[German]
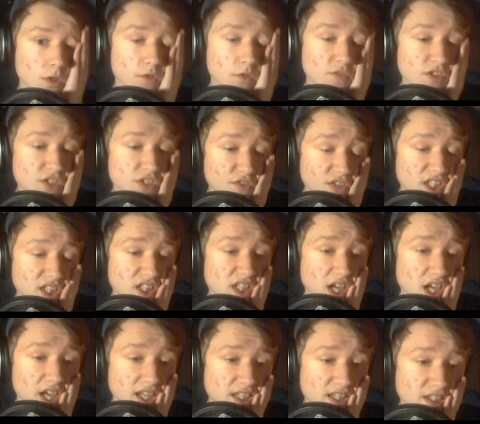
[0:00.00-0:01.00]
Wisst ihr, was es
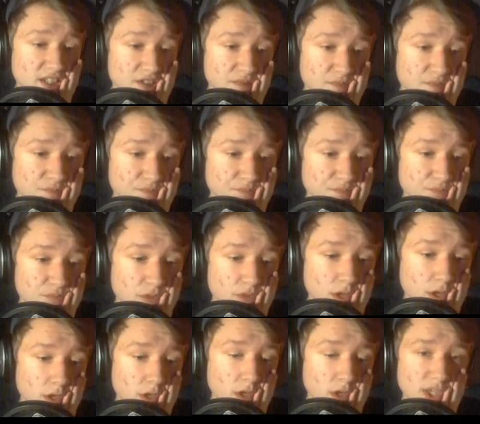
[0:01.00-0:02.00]
heißt?
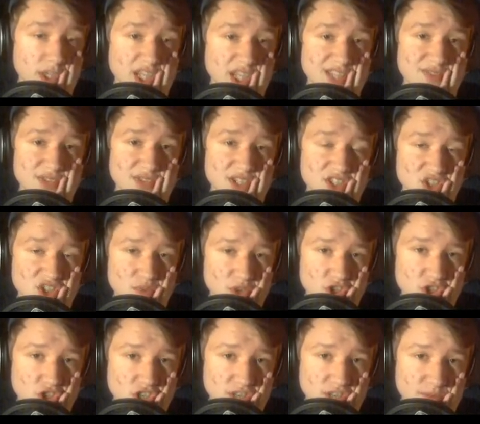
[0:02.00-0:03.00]
dass wir dieses Spiel
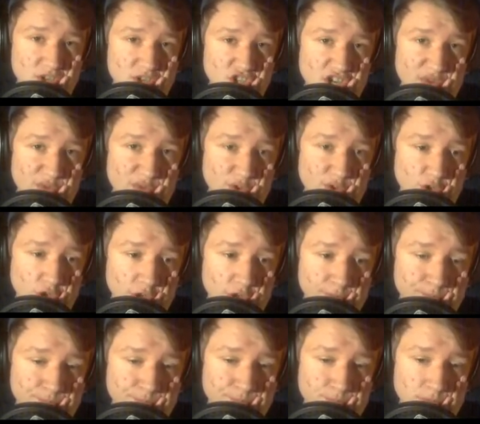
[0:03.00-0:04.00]
schon nicht mehr schaffen können.